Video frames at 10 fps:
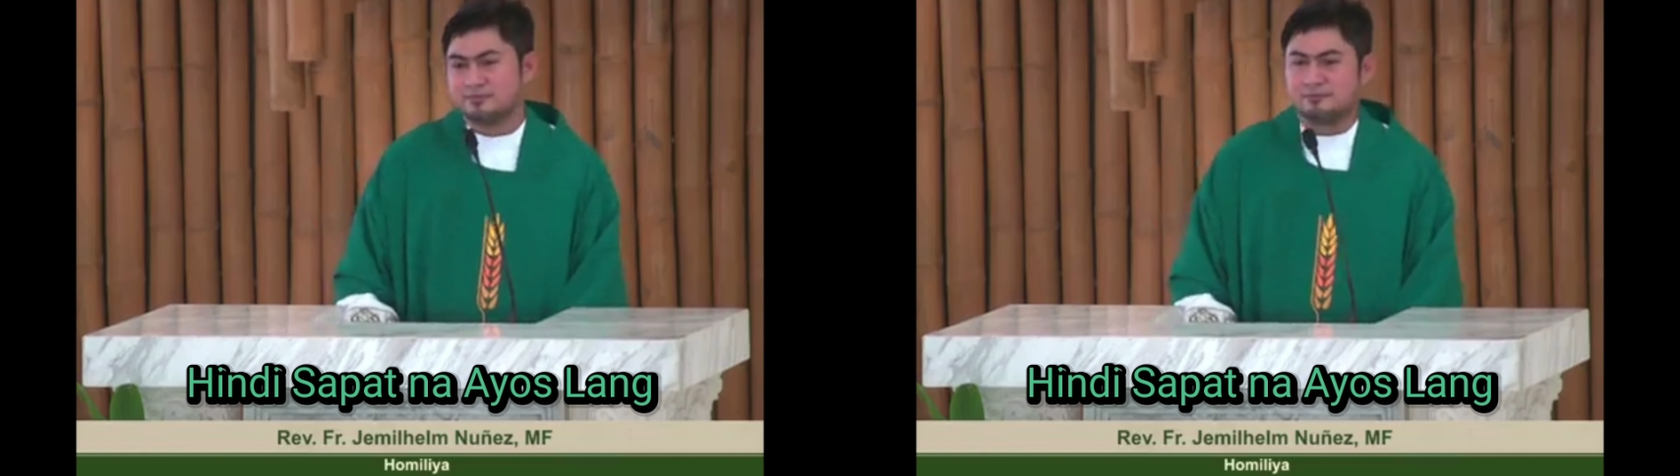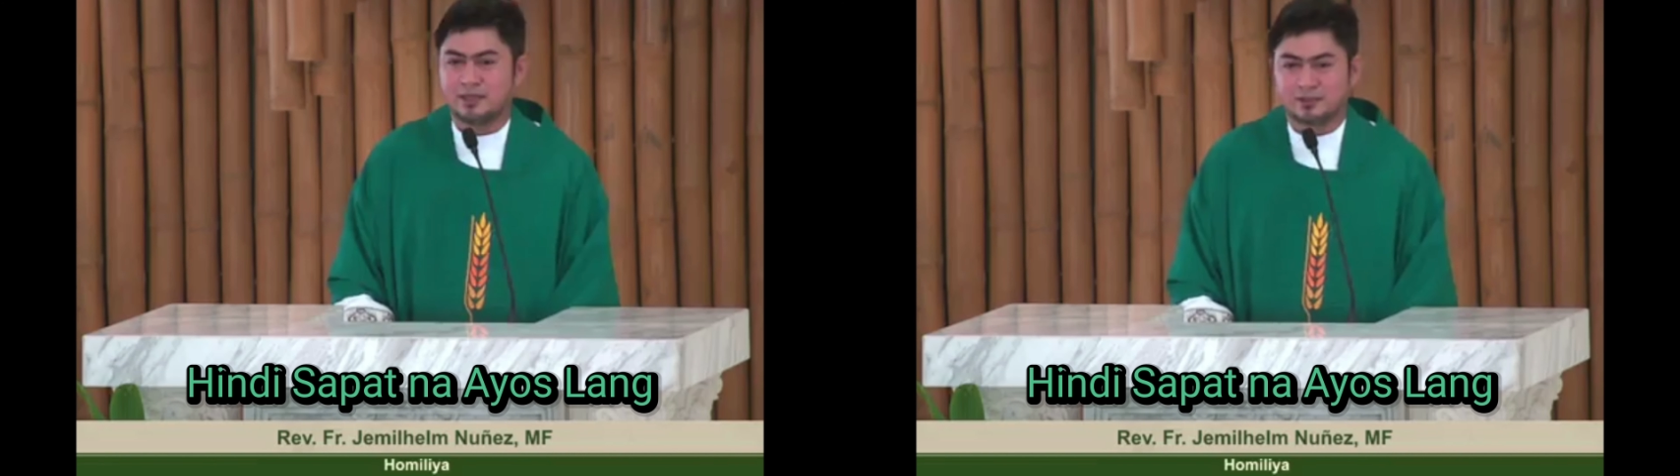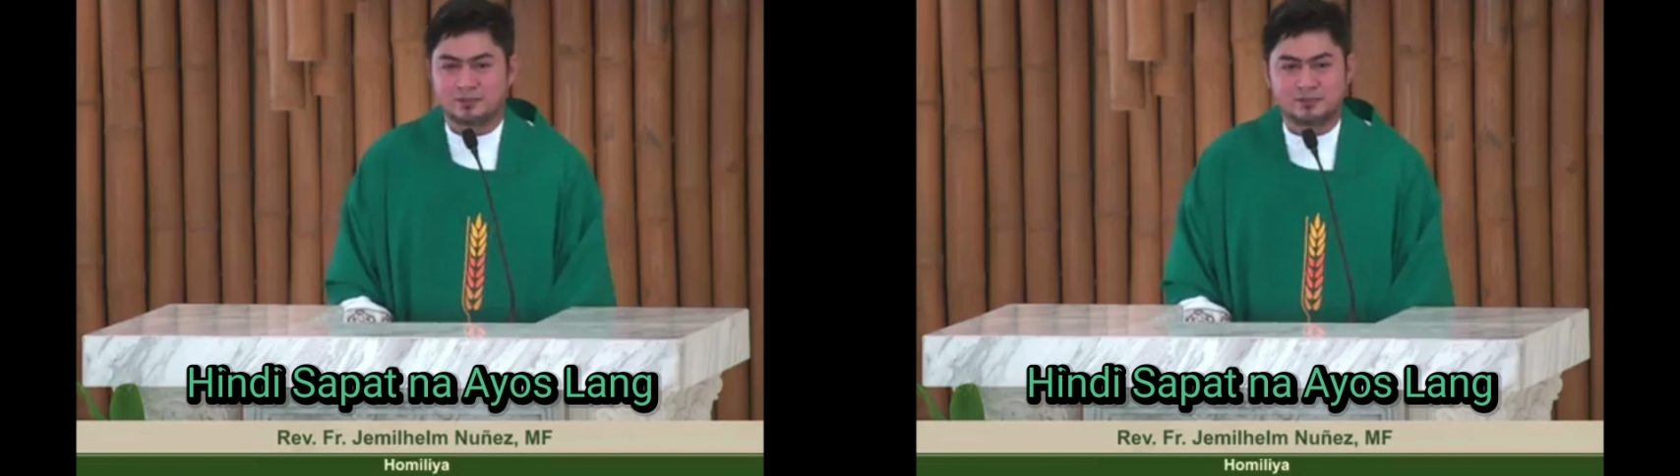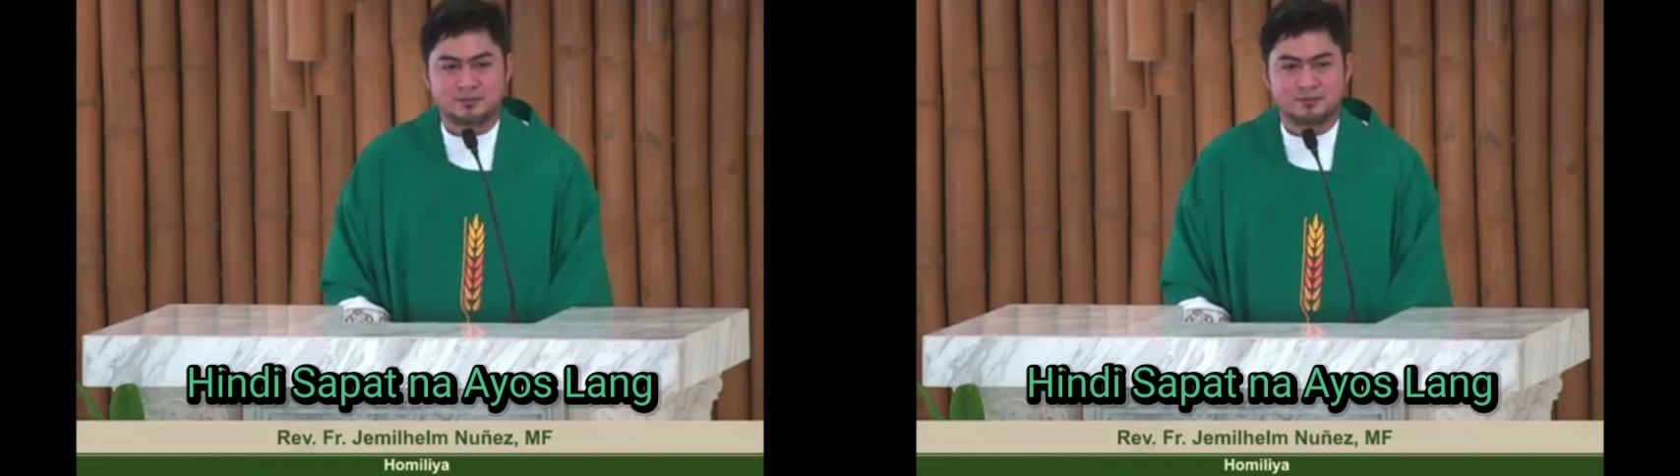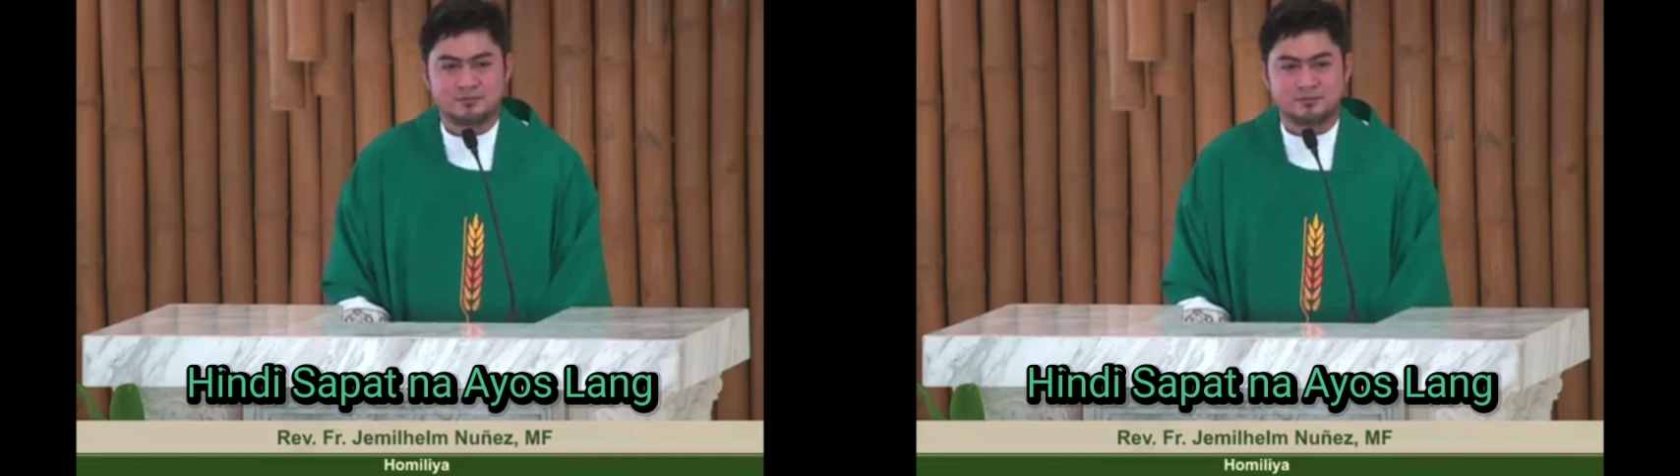
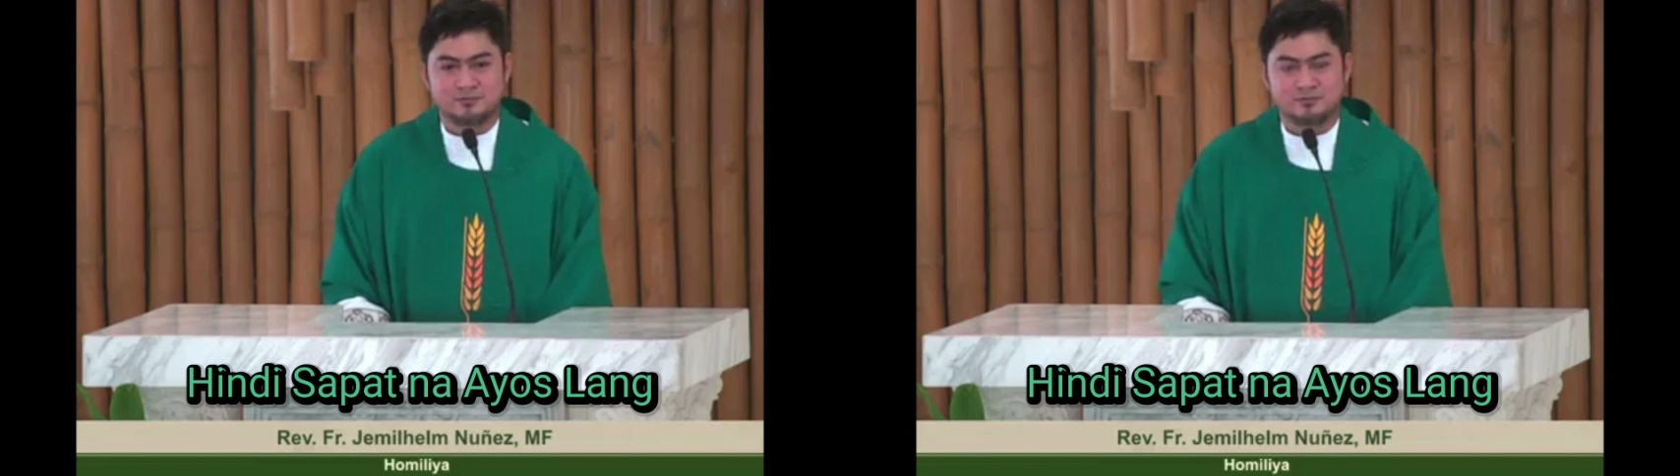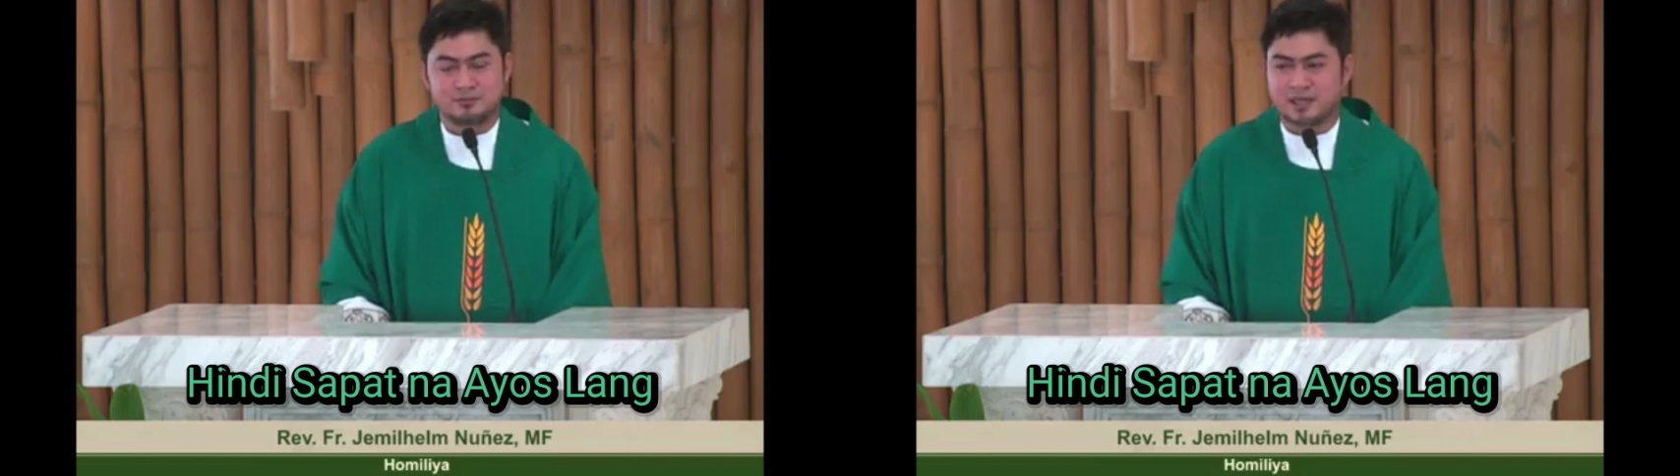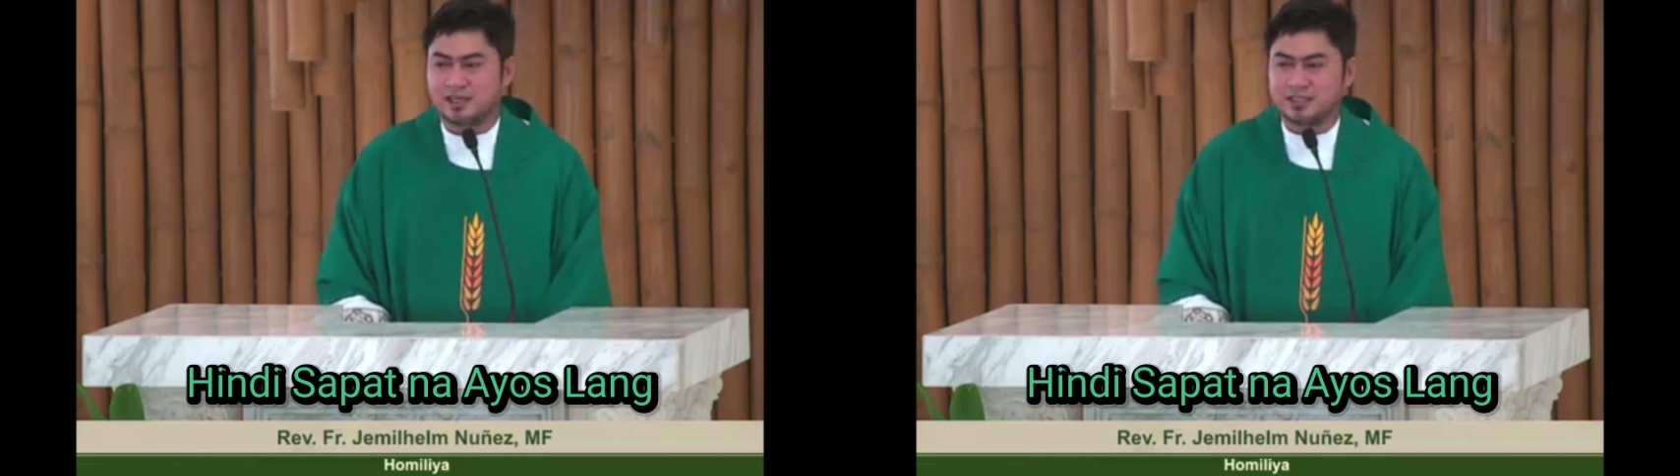Pero parang